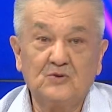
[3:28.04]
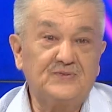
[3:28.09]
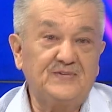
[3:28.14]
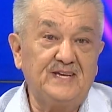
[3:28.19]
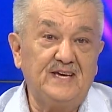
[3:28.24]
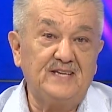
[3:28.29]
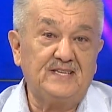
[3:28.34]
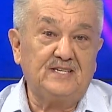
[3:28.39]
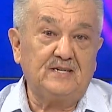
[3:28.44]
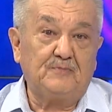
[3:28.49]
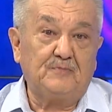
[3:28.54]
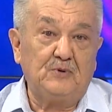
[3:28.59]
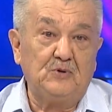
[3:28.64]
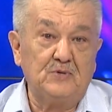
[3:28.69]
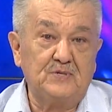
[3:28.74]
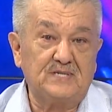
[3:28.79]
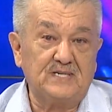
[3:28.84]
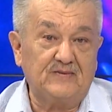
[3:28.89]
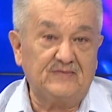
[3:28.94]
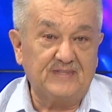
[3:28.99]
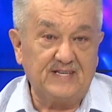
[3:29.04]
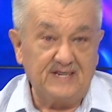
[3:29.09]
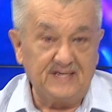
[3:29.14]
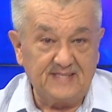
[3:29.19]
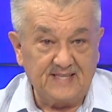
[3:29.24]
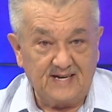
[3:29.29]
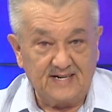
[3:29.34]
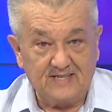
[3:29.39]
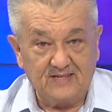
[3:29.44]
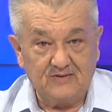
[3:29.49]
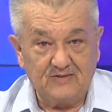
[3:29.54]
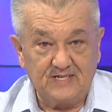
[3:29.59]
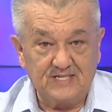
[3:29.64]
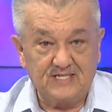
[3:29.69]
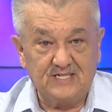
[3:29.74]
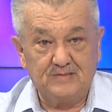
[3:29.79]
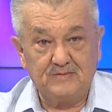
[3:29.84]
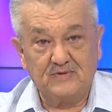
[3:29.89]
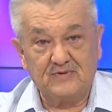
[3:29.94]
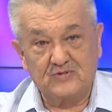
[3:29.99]
все эти плюсы авторитарного
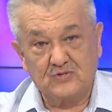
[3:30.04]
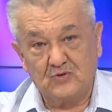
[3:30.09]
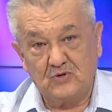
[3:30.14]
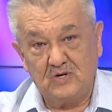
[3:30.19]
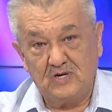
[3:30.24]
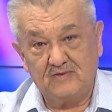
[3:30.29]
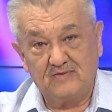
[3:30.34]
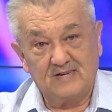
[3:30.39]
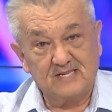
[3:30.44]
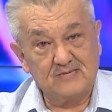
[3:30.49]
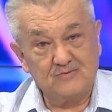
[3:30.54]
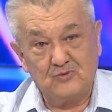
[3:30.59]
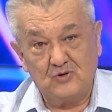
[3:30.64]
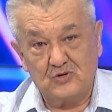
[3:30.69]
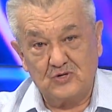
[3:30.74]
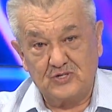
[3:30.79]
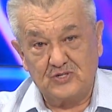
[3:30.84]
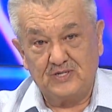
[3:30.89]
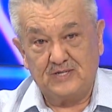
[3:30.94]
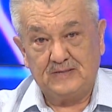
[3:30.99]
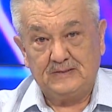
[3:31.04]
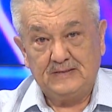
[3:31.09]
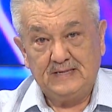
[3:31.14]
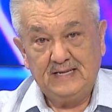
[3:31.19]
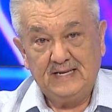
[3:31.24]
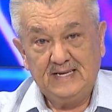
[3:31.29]
режима в школе возможны,